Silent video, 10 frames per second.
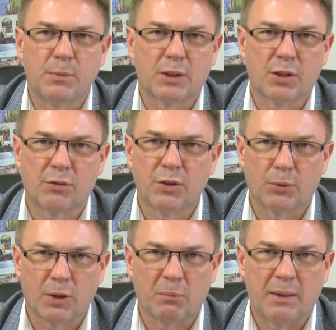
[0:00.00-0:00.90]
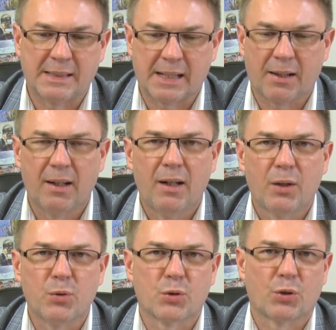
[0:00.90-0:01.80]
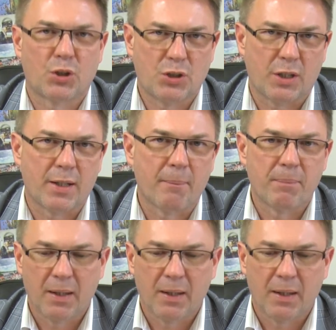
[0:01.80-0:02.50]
Myślę, że w niektórych miejscach już to się dzieje.